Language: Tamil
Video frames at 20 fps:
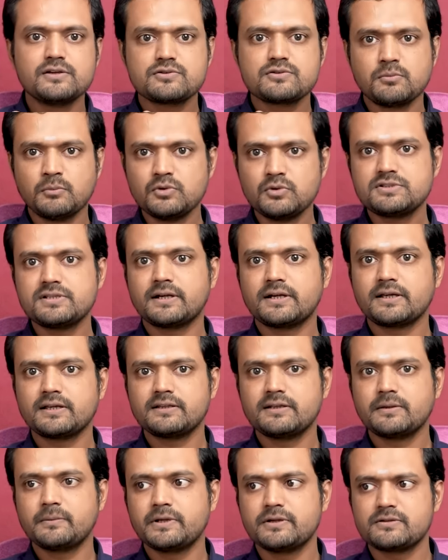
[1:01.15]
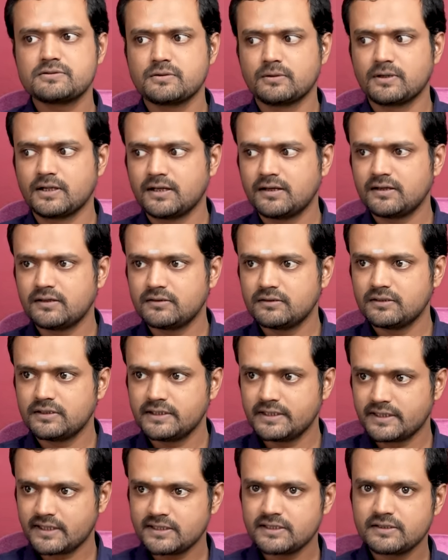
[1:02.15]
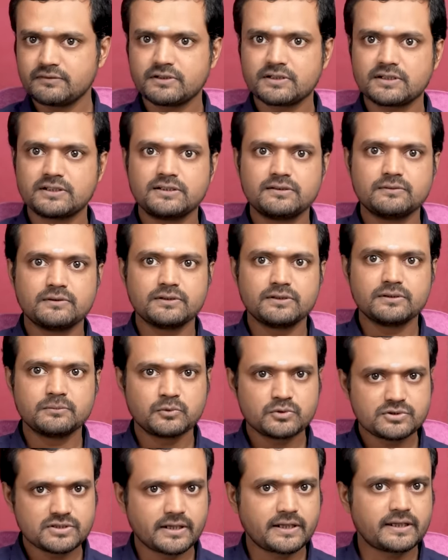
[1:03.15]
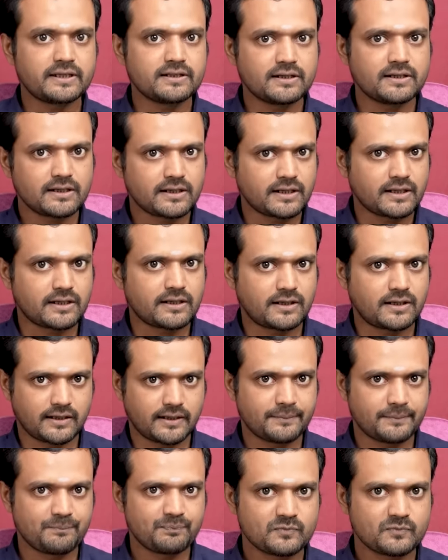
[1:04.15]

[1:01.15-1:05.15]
ஸோ மூச்சு அடங்குது அப்படின்னு சொன்னால் இறந்தவர்கள் வந்து மூச்சு அடங்கி தானே கிடக்கிறாங்க